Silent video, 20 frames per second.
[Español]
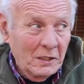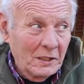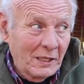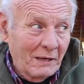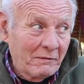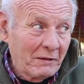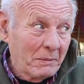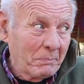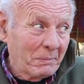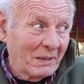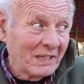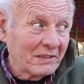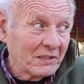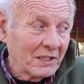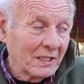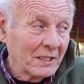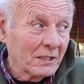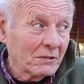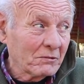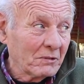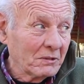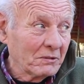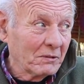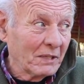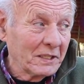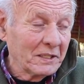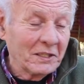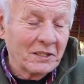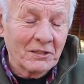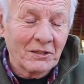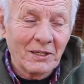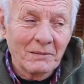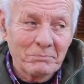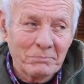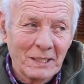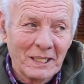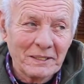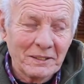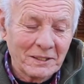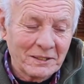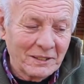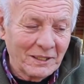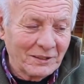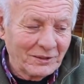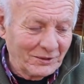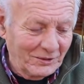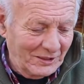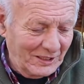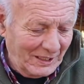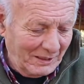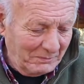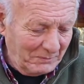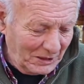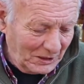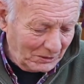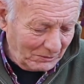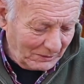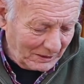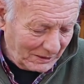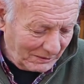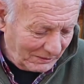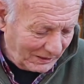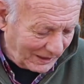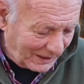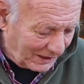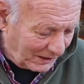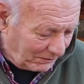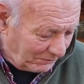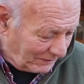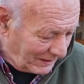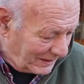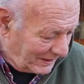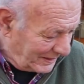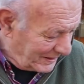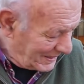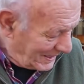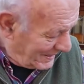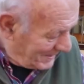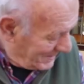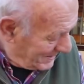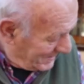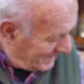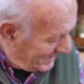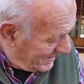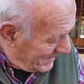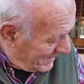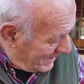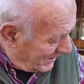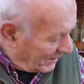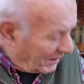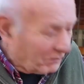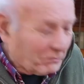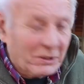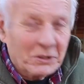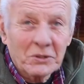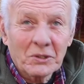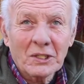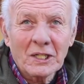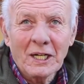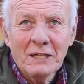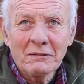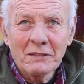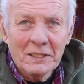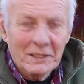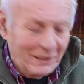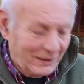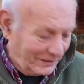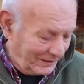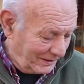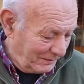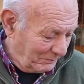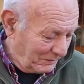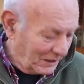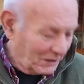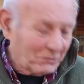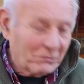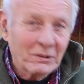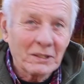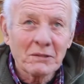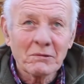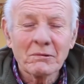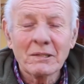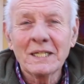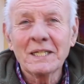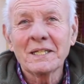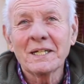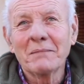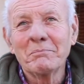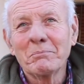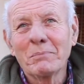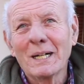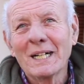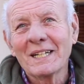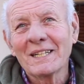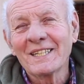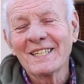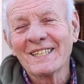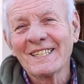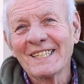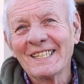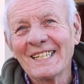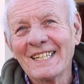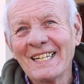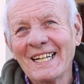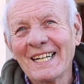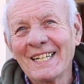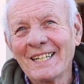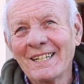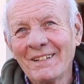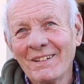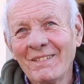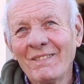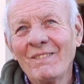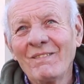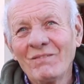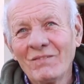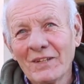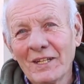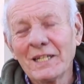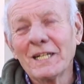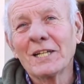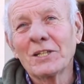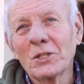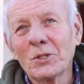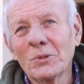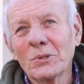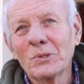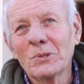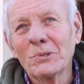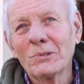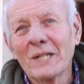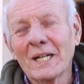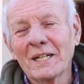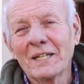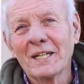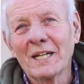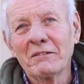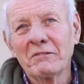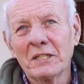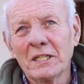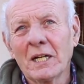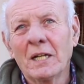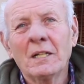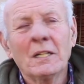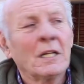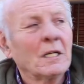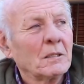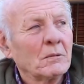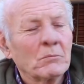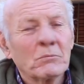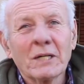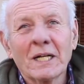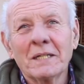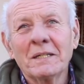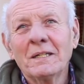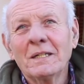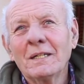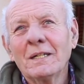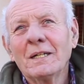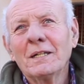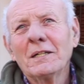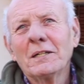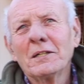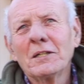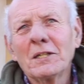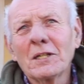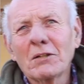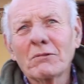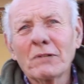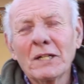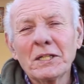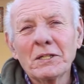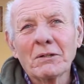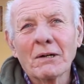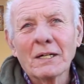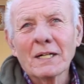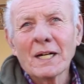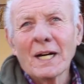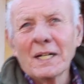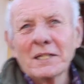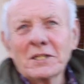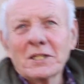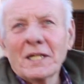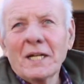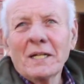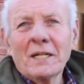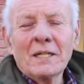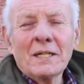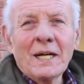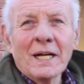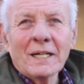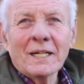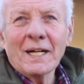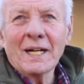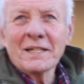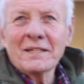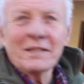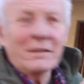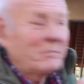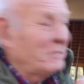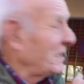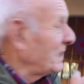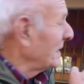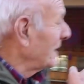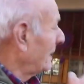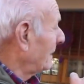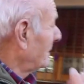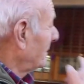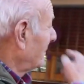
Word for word: La vez pasada, cuando han hecho la playa estacionamiento, a doble casualidad que cuando cavan el cimiento encuentran parte de la, de la estructura que había. Bueno, te cuento acá atrás de la casa mía,